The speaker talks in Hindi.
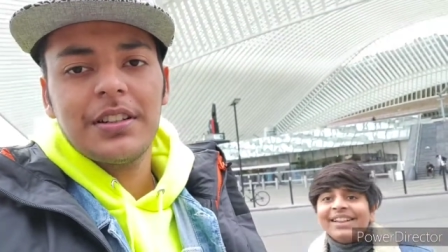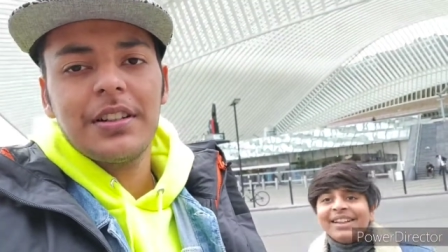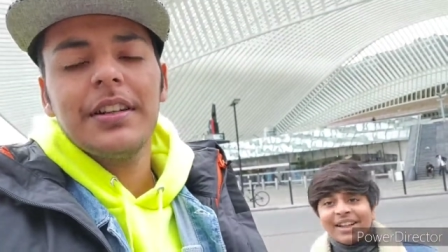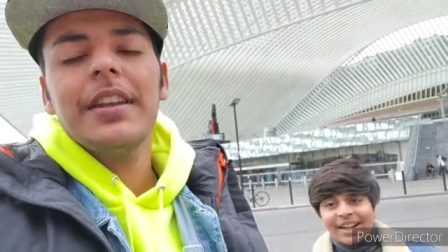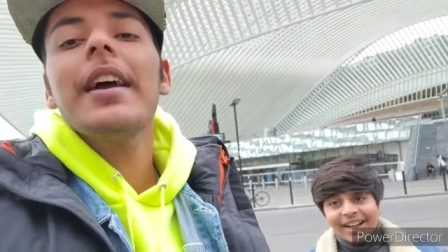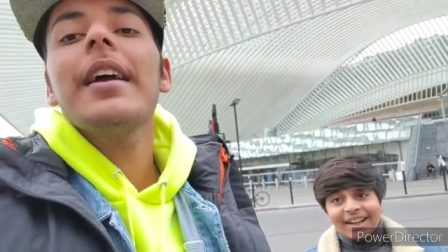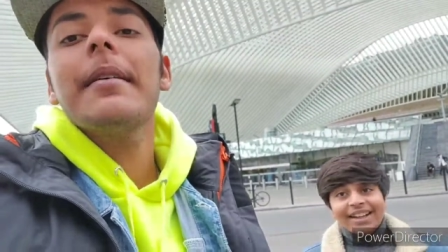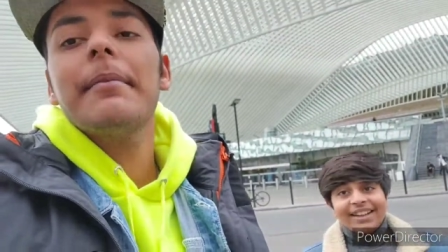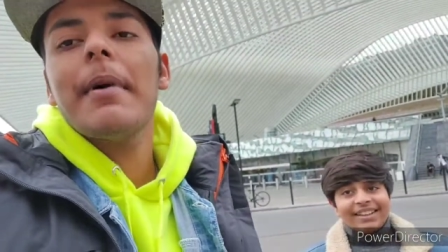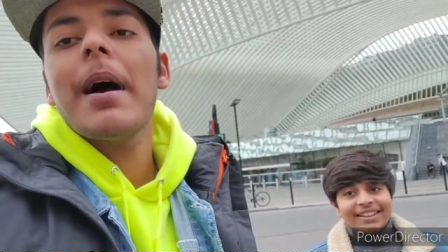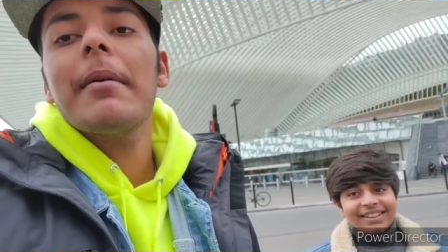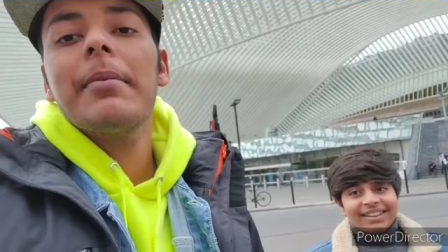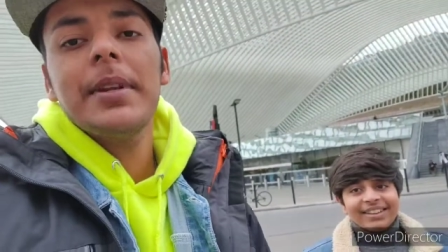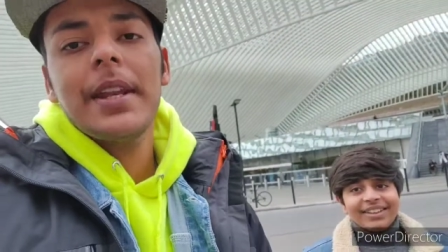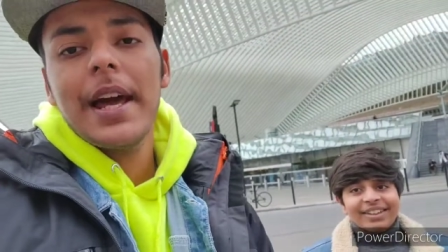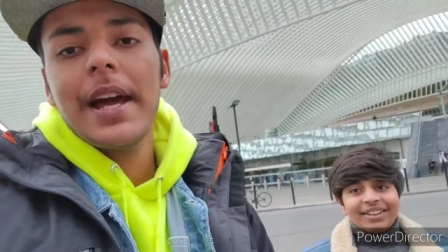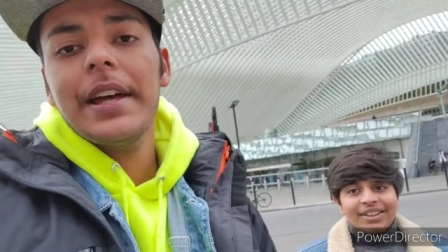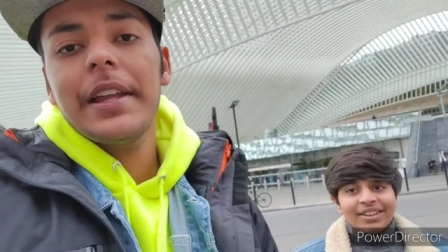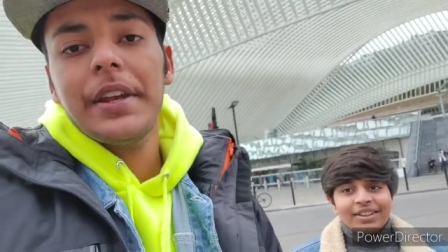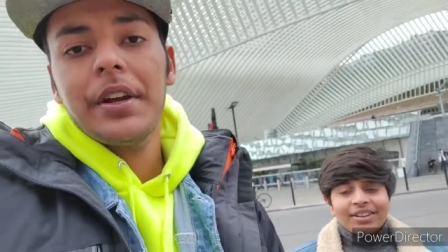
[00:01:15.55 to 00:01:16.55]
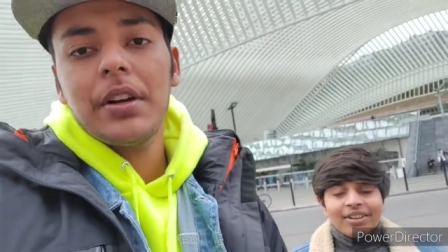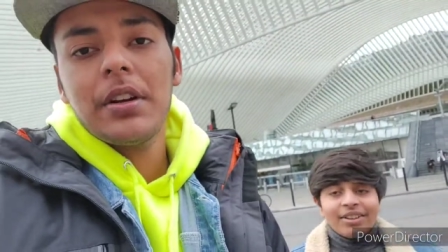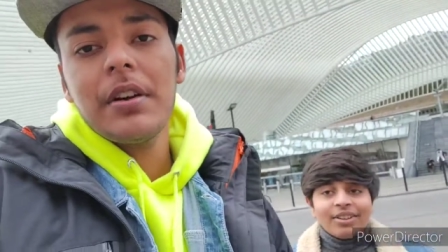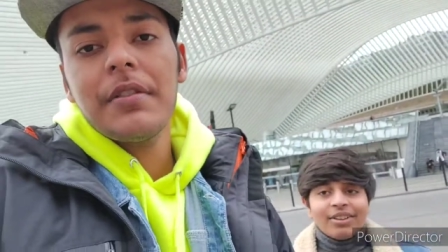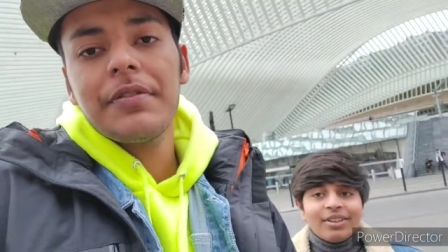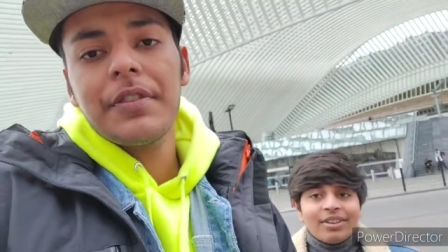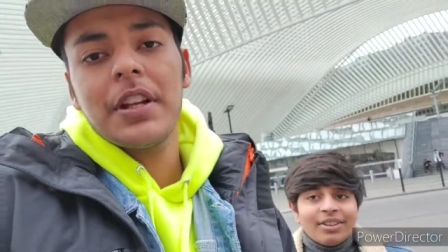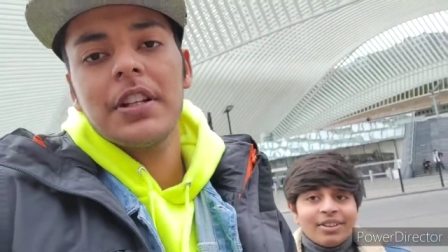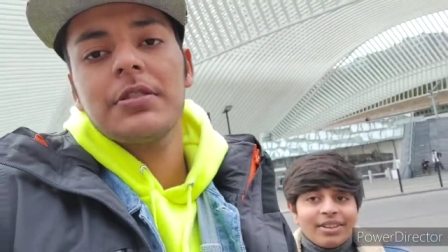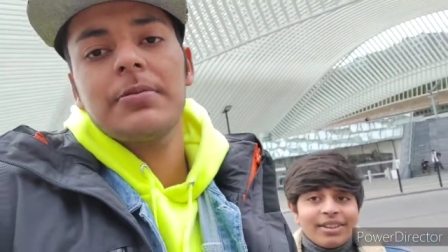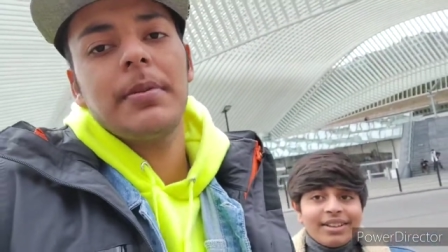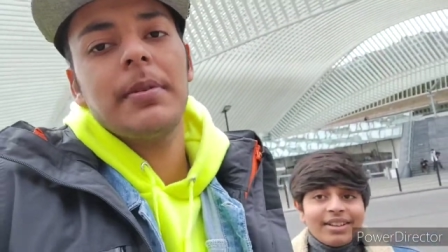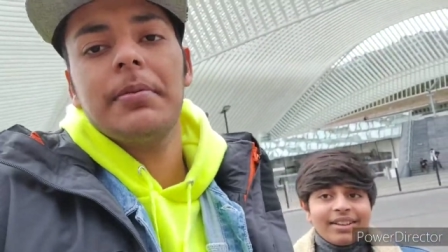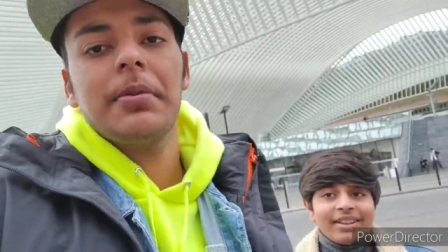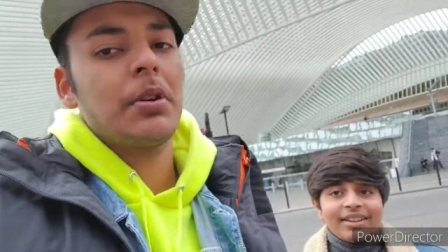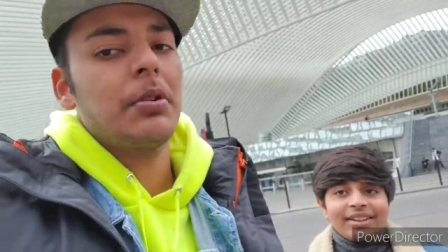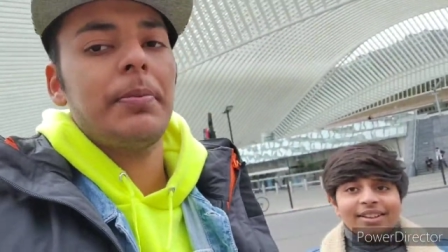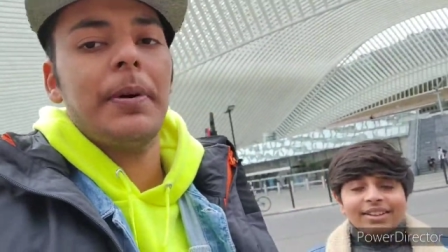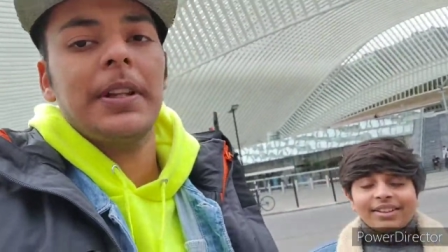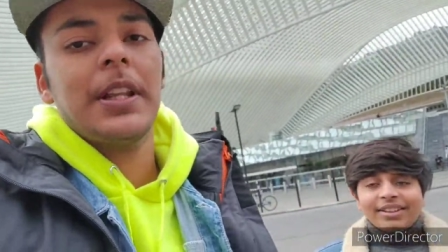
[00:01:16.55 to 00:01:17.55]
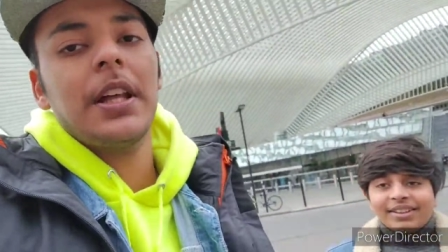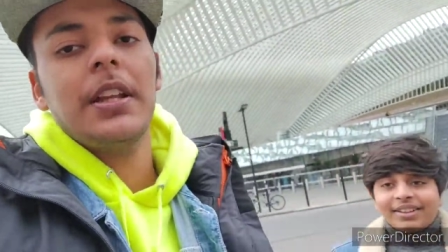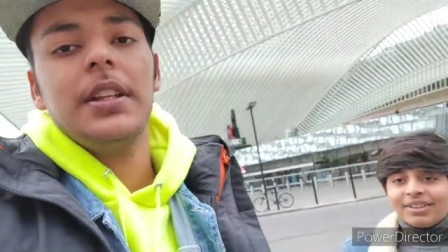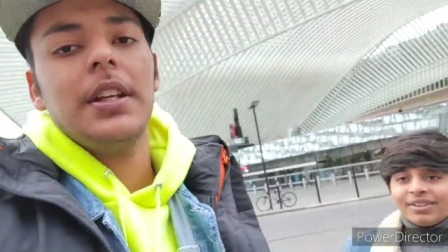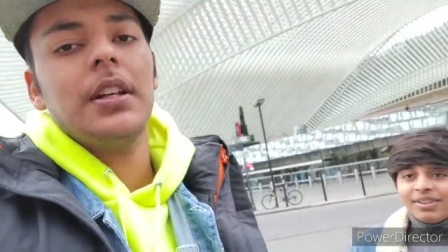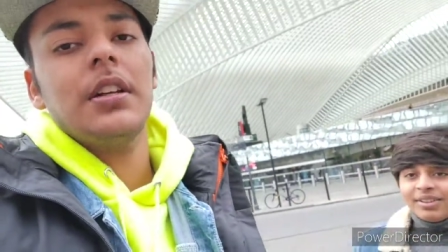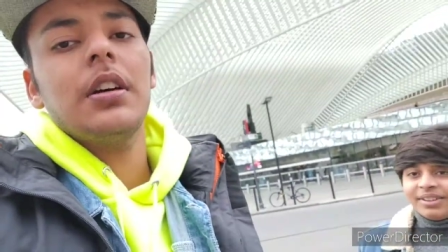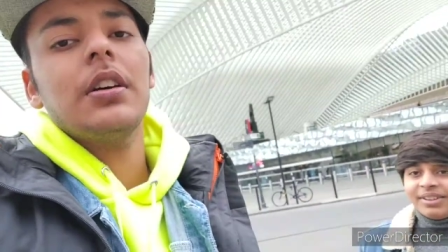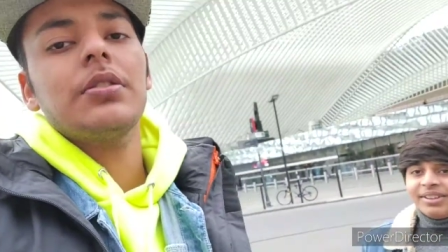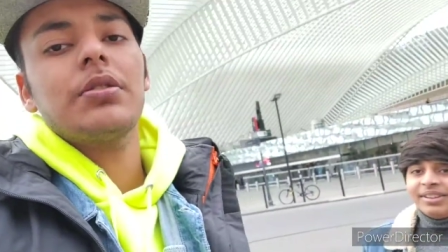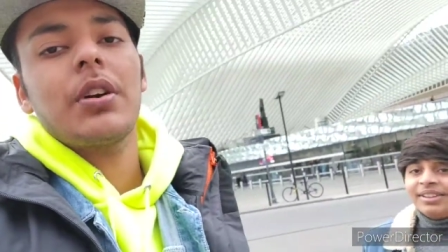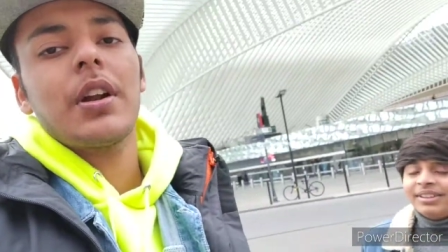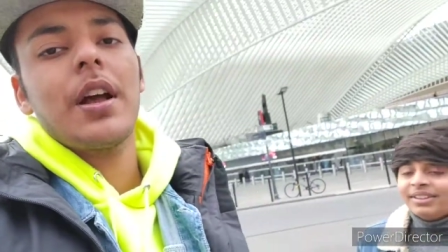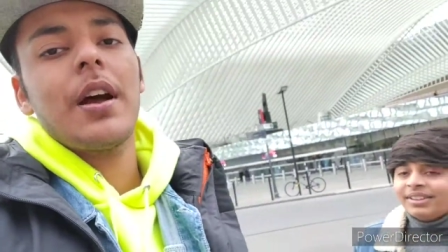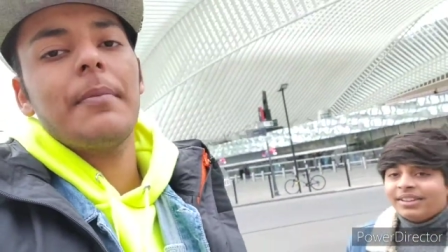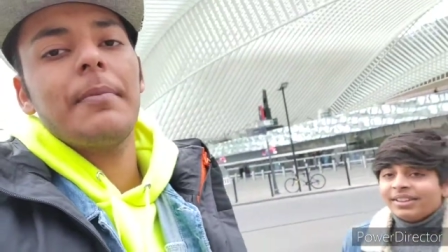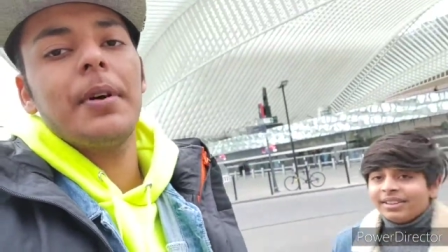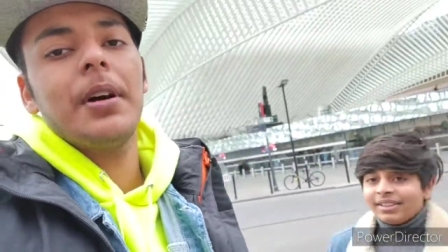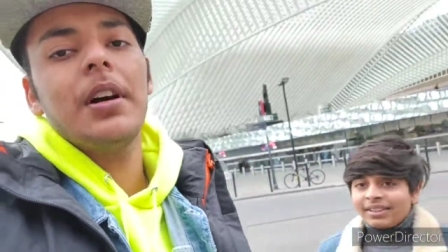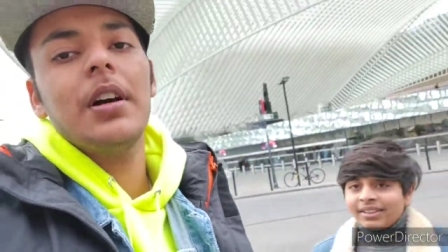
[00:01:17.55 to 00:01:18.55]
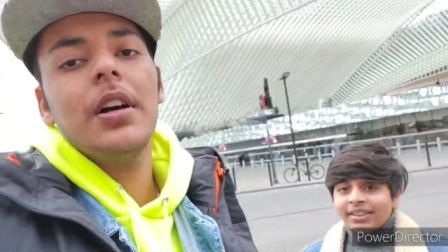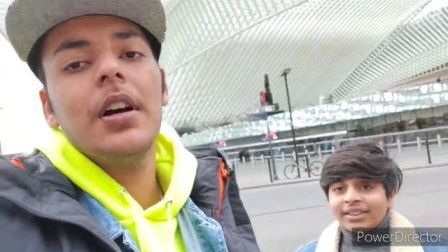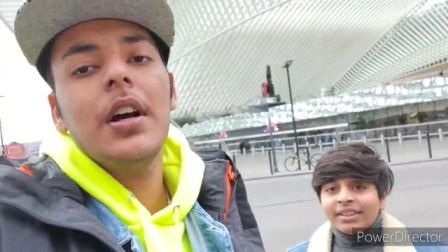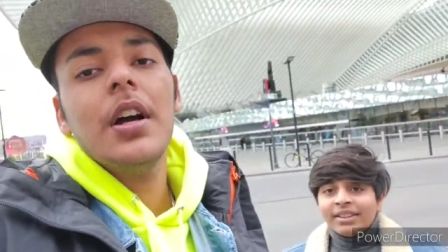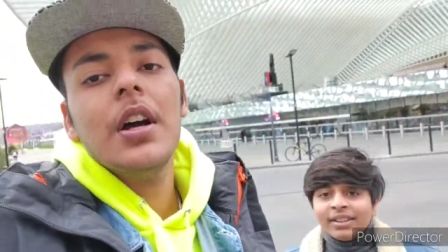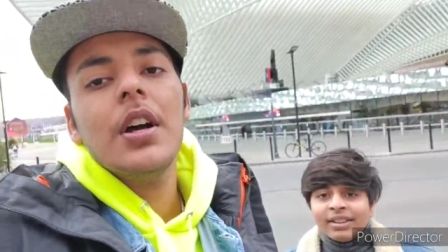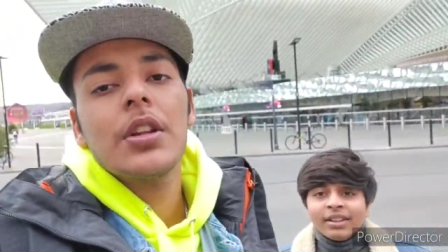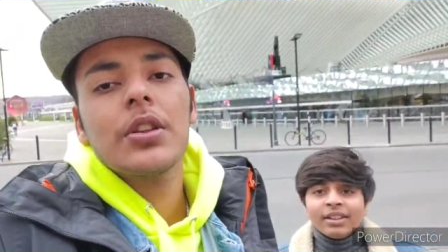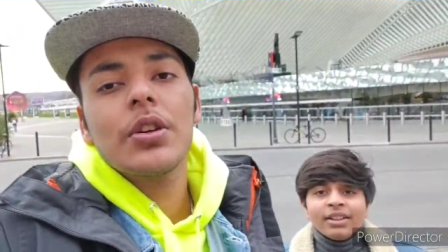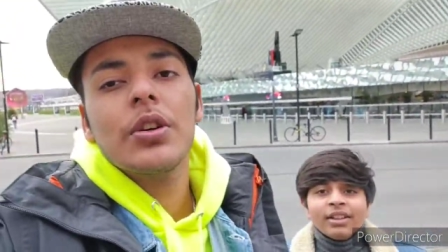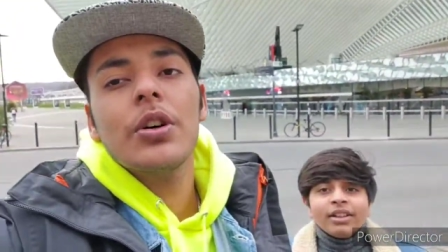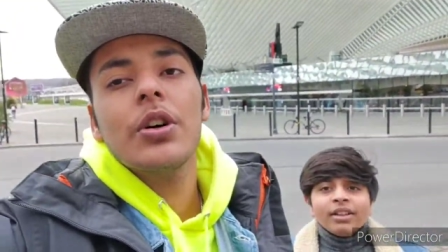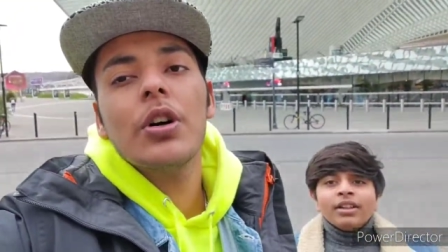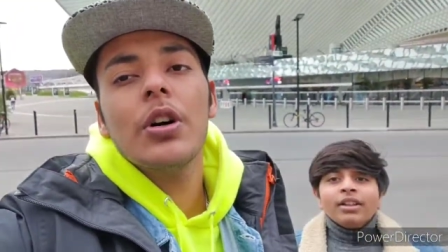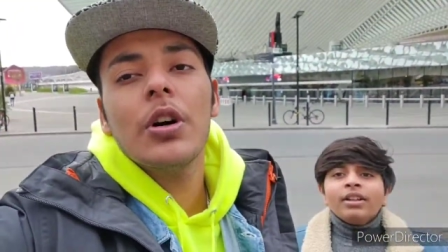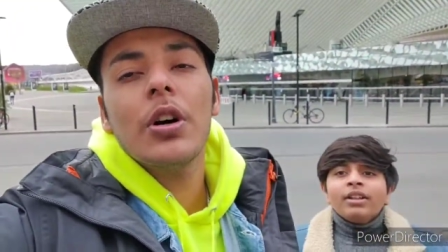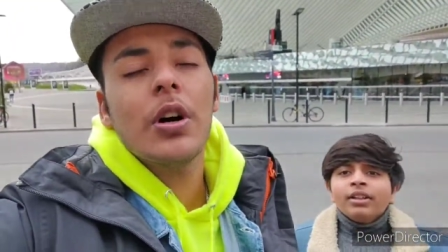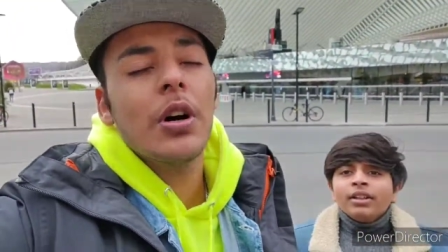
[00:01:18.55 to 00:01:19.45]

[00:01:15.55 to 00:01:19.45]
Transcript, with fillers: नहीं मैं अभी नया नया ना फ्रेंच में मेरे को पता नहीं है ना थोड़ा यहाँ पे तो